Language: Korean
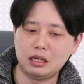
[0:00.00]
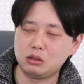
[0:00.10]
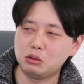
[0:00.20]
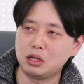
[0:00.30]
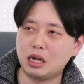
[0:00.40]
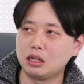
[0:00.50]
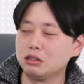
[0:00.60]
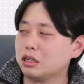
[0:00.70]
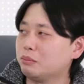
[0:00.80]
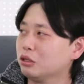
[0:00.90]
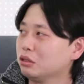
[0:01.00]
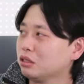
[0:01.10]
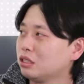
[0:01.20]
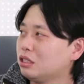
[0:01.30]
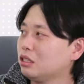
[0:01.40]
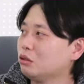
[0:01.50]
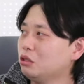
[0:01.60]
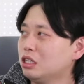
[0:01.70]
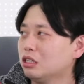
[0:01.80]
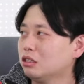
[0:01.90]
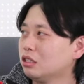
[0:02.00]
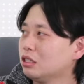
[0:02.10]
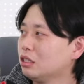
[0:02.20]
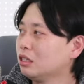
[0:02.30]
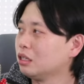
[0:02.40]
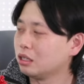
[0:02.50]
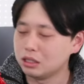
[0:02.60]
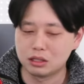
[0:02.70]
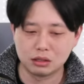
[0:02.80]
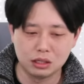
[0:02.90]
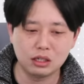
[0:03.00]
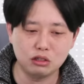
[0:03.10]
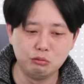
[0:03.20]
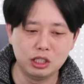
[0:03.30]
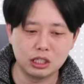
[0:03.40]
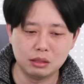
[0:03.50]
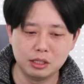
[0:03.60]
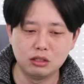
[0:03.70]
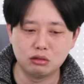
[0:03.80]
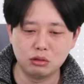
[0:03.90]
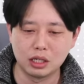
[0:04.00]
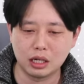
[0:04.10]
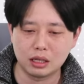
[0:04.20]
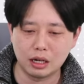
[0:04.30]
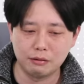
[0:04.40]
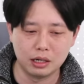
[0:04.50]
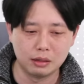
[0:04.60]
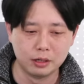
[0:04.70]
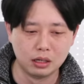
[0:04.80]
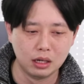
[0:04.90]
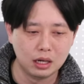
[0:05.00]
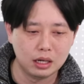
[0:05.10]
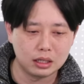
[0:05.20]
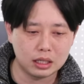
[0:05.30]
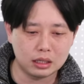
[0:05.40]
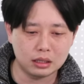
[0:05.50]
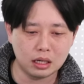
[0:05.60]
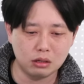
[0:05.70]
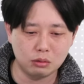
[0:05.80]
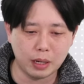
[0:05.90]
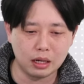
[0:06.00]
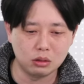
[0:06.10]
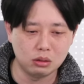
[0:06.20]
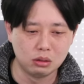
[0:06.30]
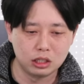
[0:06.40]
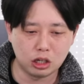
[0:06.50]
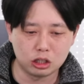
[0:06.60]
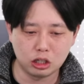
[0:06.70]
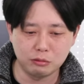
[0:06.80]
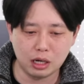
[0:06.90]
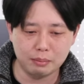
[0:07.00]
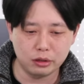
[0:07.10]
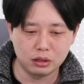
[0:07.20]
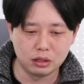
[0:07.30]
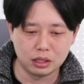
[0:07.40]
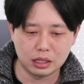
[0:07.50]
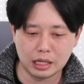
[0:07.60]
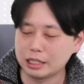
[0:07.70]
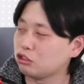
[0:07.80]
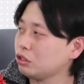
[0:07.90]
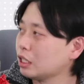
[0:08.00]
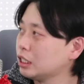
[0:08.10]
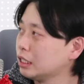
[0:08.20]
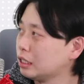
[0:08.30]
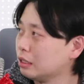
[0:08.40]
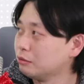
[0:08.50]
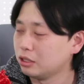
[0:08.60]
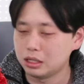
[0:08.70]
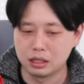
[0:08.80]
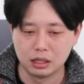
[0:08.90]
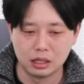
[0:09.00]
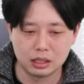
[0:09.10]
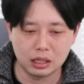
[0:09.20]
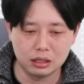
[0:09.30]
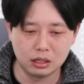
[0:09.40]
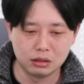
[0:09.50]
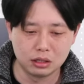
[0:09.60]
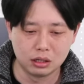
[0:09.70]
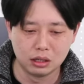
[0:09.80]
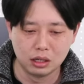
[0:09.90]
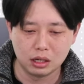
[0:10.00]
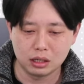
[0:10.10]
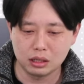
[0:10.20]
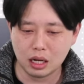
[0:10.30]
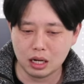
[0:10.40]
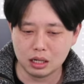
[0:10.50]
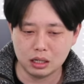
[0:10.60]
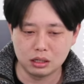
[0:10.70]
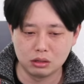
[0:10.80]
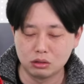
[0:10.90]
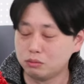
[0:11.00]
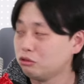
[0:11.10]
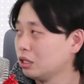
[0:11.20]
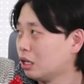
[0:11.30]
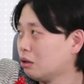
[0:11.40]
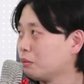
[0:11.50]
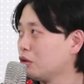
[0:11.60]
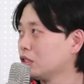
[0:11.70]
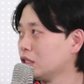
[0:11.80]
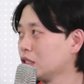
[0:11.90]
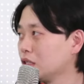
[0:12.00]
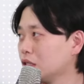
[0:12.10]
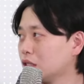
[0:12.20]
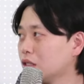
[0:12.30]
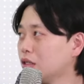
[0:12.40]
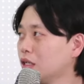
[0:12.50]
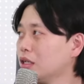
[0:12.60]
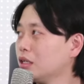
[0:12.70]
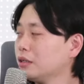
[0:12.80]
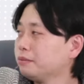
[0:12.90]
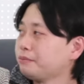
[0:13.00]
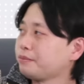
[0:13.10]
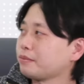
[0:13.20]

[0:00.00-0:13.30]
알트코인 가격을 한번 끌어올리거든. 음. 그래서 그런 움직임일 수도 있겠다. 왜냐면 하 차트상으로 봐도 저점을 한번 낮춘 차트이기 때문에 네. 사실 여기서 크게 하락하는 것도 무리가 없거든요. 그래서 한 번 더